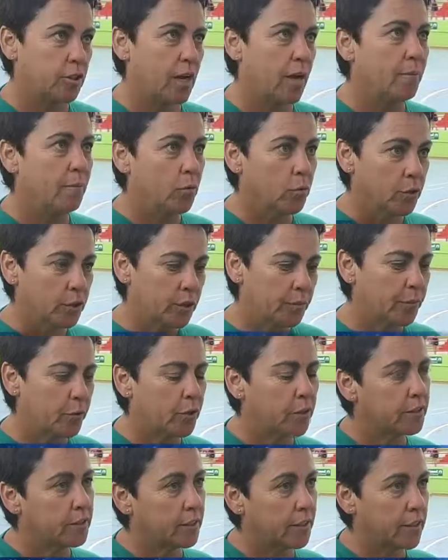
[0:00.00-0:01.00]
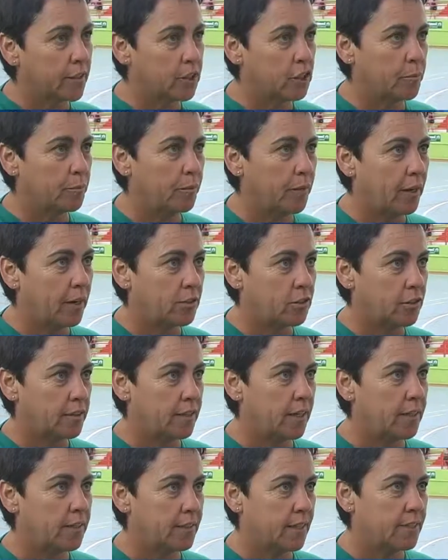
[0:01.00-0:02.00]
É muito importante pela
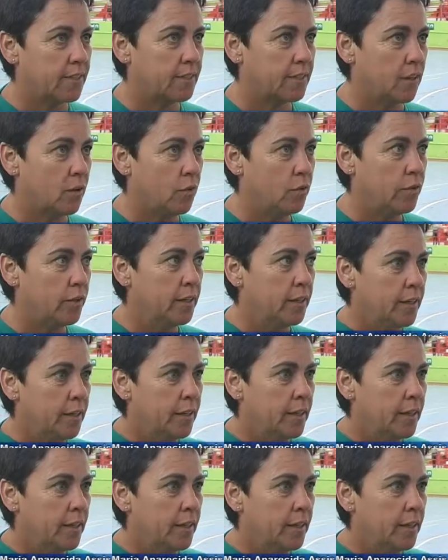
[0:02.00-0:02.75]
socialização